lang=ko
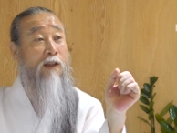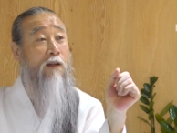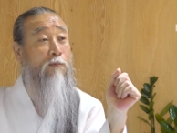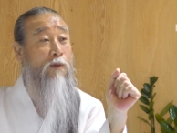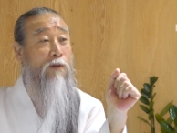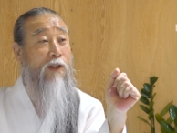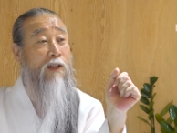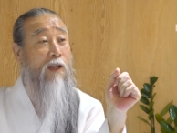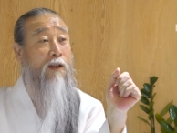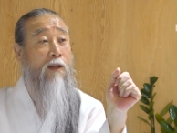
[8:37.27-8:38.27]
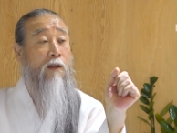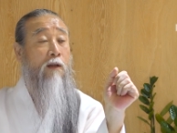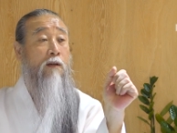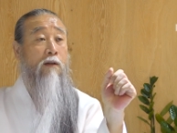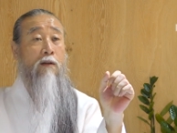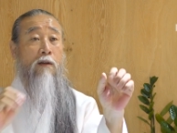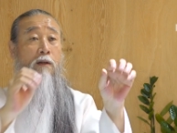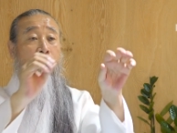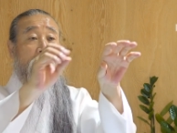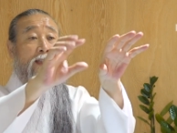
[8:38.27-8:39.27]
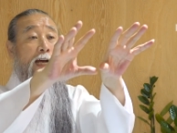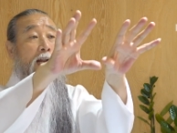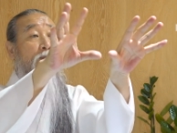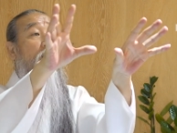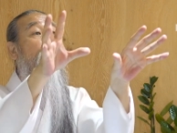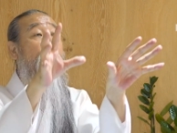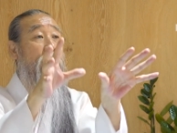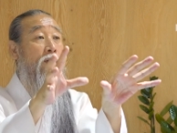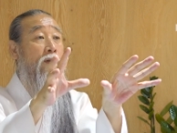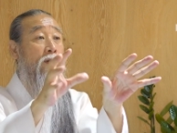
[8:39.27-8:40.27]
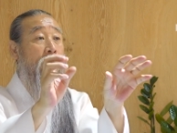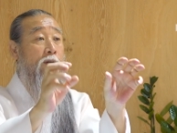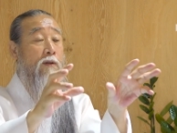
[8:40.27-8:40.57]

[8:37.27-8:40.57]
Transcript: 나는 뭐 이렇게 잘 보면요.